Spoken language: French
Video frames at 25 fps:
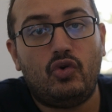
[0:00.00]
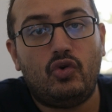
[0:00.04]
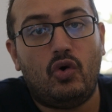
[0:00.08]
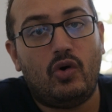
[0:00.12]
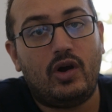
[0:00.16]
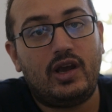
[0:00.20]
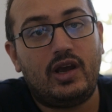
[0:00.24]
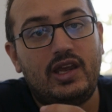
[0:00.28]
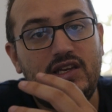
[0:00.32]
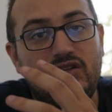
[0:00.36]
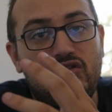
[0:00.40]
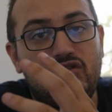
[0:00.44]
ton
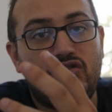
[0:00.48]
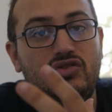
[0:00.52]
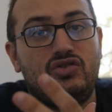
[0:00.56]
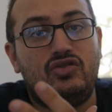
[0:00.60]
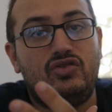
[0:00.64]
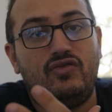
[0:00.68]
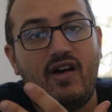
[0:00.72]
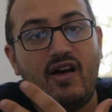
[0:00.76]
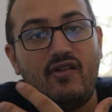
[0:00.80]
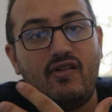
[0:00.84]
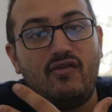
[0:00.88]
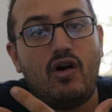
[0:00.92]
reach,
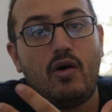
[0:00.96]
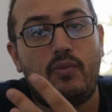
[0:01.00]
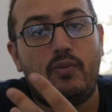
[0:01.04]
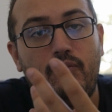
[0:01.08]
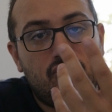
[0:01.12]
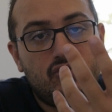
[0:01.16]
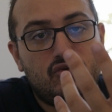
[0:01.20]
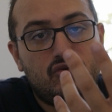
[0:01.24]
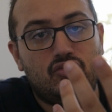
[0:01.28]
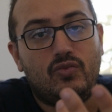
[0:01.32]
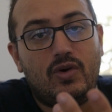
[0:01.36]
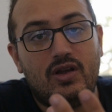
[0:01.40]
tu vas avoir
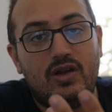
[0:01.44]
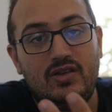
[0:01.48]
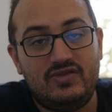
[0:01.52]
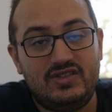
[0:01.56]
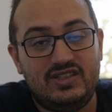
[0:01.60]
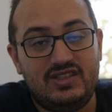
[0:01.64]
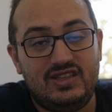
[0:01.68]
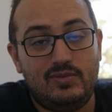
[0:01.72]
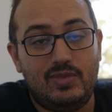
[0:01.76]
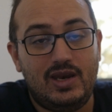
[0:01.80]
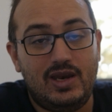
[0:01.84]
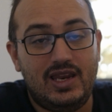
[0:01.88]
plus ou moins de
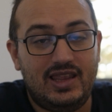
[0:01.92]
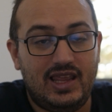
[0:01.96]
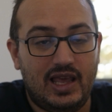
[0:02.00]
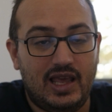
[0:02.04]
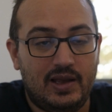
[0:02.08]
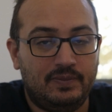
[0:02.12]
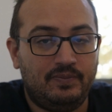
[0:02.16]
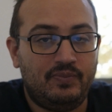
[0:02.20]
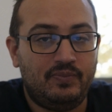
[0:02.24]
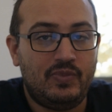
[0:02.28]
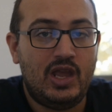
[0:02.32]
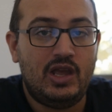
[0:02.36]

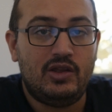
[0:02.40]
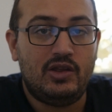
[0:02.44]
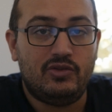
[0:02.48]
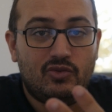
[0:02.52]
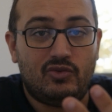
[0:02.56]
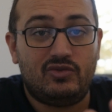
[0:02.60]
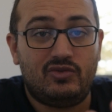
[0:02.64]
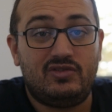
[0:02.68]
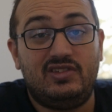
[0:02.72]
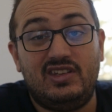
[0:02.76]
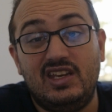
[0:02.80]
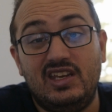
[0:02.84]
visibilité.
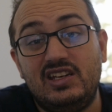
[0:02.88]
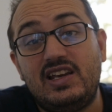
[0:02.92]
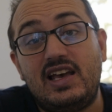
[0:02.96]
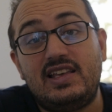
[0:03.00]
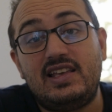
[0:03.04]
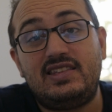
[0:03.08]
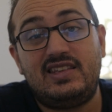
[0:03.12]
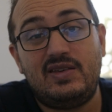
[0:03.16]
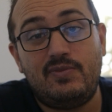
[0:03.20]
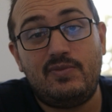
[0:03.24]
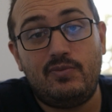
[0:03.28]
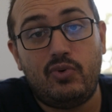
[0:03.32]
Donc
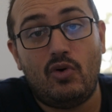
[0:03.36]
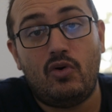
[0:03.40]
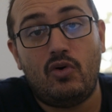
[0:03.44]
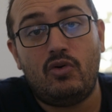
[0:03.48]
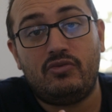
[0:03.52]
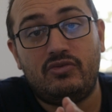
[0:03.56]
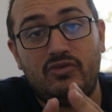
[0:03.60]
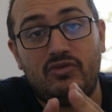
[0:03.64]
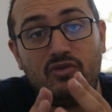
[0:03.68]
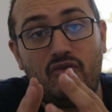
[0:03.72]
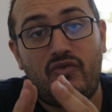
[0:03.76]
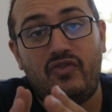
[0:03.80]
déjà, c'est
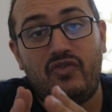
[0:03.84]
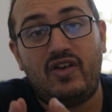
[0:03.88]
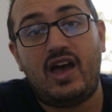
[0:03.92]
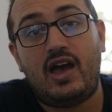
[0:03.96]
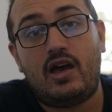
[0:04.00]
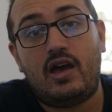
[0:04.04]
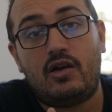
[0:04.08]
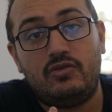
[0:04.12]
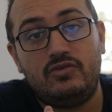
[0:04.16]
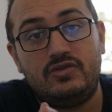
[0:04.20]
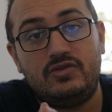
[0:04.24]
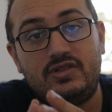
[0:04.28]
bon de
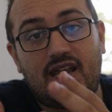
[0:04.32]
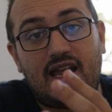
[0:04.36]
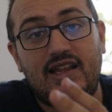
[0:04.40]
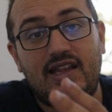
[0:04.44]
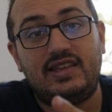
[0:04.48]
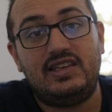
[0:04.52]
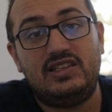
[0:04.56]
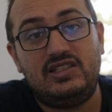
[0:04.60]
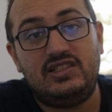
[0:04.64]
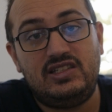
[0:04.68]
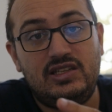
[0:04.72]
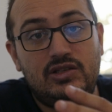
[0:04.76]
faire une
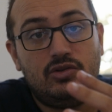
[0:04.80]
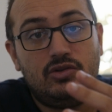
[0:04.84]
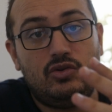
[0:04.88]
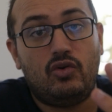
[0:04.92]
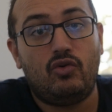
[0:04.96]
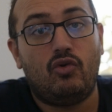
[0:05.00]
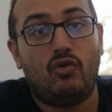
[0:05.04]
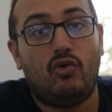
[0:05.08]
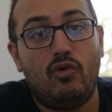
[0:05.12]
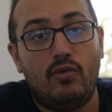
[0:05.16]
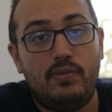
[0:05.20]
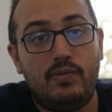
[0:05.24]
stratégie de
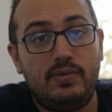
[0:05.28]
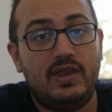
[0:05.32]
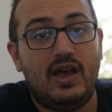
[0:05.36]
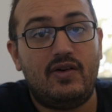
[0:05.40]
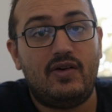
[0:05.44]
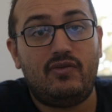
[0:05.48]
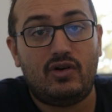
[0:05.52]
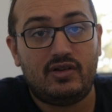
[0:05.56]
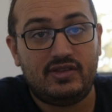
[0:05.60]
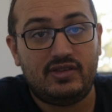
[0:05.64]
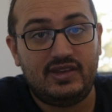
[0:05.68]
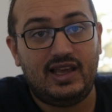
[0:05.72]
groupe,
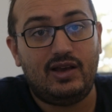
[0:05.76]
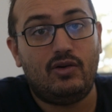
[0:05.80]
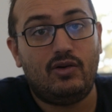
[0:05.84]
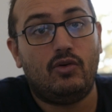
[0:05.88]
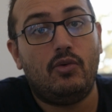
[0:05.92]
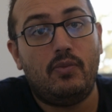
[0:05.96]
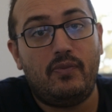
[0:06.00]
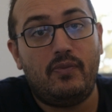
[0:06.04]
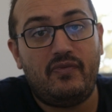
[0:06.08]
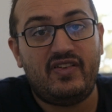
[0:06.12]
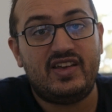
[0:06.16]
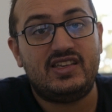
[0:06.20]
d'avoir des
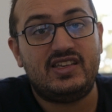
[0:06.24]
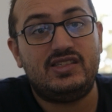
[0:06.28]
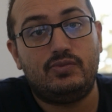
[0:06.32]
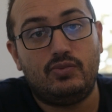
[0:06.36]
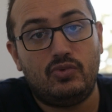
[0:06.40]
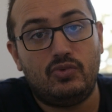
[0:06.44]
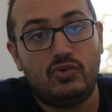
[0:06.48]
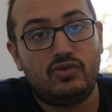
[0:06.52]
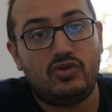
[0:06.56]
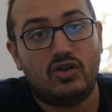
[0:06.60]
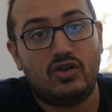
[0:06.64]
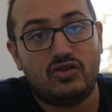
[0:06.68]
groupes
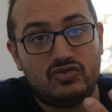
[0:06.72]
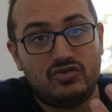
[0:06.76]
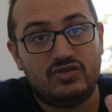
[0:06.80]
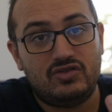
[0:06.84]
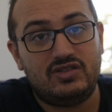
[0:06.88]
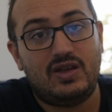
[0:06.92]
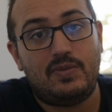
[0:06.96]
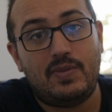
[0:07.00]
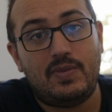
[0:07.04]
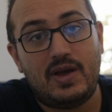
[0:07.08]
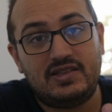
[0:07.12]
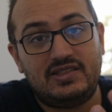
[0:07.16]
Facebook dans une
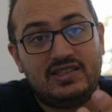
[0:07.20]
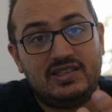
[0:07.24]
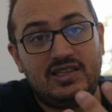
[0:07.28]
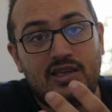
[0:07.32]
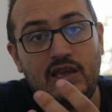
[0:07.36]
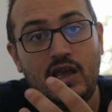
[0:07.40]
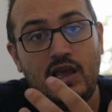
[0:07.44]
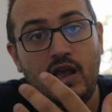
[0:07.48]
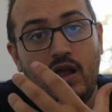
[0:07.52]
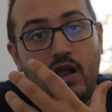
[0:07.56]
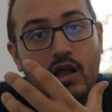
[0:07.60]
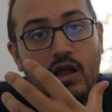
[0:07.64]

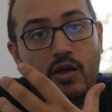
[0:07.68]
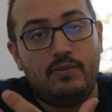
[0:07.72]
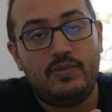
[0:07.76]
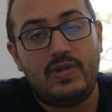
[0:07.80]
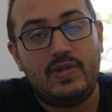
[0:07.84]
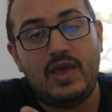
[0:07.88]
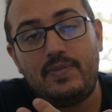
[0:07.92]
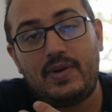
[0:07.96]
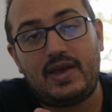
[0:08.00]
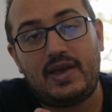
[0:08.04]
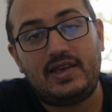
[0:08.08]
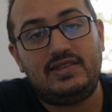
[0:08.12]
thématique
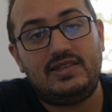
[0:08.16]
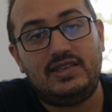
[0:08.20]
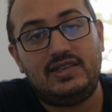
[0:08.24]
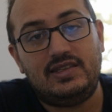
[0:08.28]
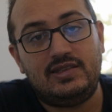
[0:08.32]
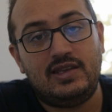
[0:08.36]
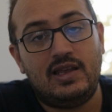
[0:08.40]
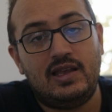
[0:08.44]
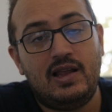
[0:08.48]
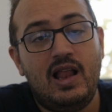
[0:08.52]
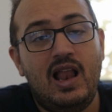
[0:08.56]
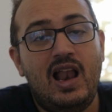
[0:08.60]
bien
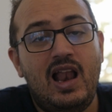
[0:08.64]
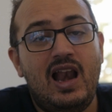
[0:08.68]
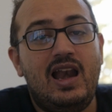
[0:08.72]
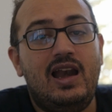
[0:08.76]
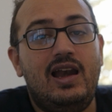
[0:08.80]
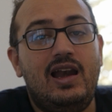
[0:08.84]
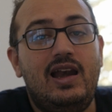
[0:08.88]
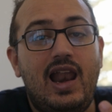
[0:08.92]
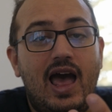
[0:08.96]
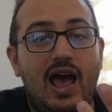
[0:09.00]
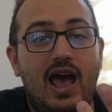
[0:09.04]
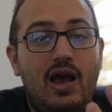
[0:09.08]
précise.
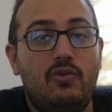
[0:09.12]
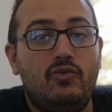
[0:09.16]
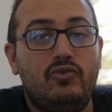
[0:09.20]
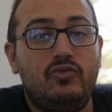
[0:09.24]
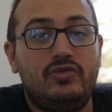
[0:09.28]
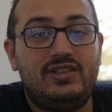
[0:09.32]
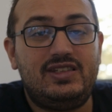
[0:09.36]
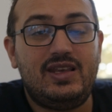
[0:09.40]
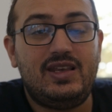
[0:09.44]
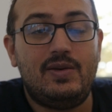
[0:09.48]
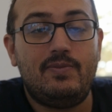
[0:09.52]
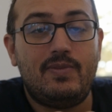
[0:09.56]
Là où
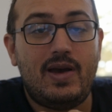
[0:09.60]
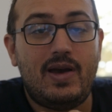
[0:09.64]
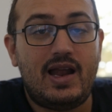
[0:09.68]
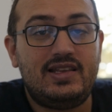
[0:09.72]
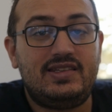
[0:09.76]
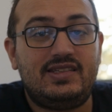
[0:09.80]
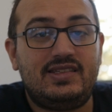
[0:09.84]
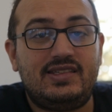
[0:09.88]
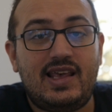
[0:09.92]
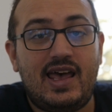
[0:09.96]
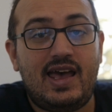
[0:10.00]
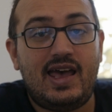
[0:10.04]
c'est
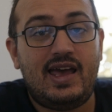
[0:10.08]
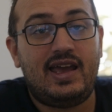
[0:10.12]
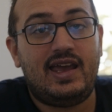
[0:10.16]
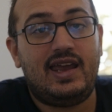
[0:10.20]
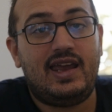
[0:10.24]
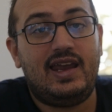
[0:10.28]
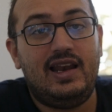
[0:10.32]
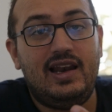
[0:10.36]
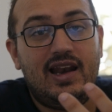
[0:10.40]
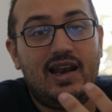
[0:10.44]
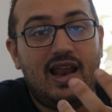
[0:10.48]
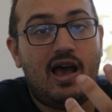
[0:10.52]
malsain
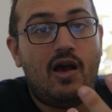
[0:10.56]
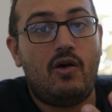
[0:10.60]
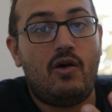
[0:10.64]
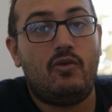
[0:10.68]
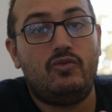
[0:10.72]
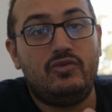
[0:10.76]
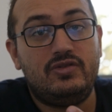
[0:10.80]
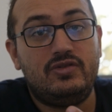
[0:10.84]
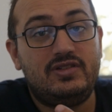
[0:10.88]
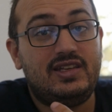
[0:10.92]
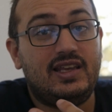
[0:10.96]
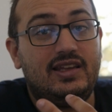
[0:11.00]
et là
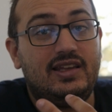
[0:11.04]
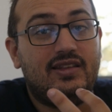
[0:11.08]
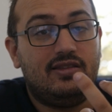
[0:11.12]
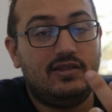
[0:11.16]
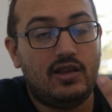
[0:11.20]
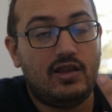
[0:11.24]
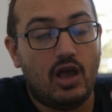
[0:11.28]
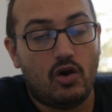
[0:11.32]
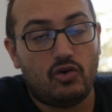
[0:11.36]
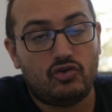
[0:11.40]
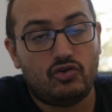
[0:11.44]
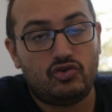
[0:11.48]
où c'est
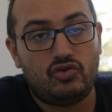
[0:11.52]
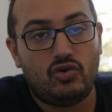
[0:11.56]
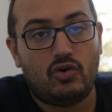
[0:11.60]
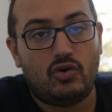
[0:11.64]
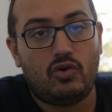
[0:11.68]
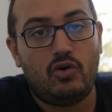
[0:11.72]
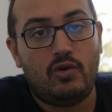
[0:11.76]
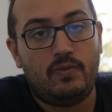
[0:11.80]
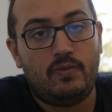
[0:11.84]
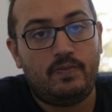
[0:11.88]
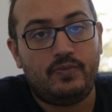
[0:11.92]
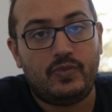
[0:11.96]

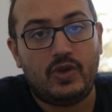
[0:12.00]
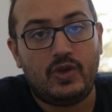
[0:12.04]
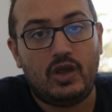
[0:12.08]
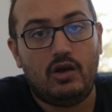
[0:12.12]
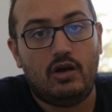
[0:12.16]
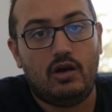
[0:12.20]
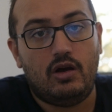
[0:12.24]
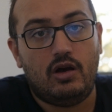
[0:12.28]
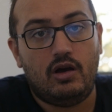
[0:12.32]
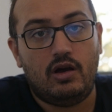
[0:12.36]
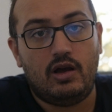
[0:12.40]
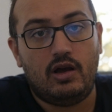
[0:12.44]
dangereux,
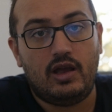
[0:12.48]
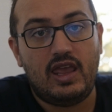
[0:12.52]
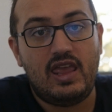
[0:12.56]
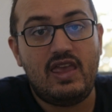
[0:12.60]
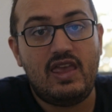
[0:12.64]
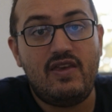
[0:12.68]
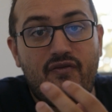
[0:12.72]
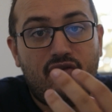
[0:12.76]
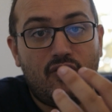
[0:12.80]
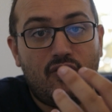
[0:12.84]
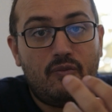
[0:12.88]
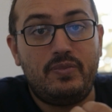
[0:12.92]
euh, et
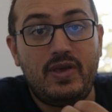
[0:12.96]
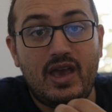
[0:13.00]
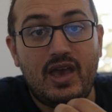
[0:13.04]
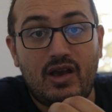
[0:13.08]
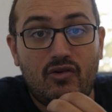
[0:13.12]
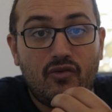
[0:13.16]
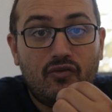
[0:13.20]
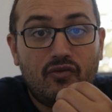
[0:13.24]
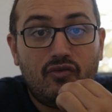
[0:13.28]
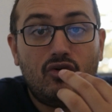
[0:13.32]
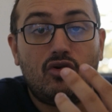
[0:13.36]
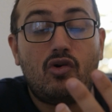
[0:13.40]
il faut bien
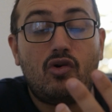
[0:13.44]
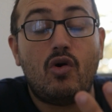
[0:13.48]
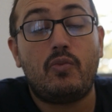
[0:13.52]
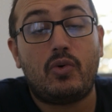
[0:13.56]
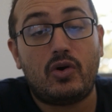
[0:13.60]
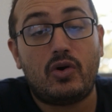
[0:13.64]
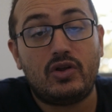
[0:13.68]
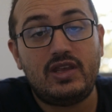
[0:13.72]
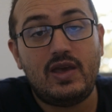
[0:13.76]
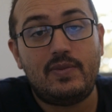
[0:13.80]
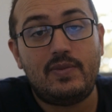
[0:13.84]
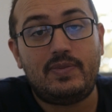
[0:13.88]
que vous le
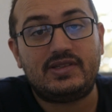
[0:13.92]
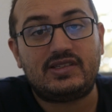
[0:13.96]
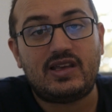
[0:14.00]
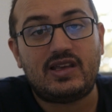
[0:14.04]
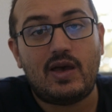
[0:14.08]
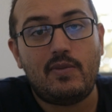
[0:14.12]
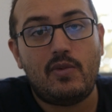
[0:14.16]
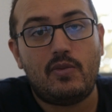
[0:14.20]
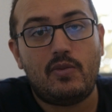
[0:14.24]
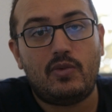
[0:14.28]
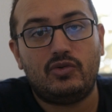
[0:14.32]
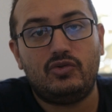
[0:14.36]
compreniez, parce
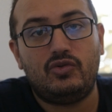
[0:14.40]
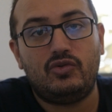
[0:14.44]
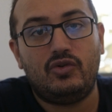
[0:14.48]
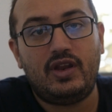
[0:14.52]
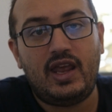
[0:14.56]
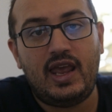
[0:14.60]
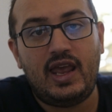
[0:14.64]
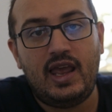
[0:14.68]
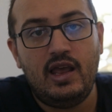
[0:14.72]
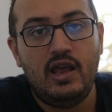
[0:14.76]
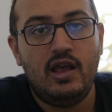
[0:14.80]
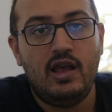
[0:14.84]
qu'à un moment
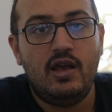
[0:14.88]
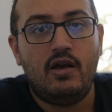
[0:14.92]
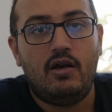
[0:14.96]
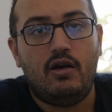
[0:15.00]
donné,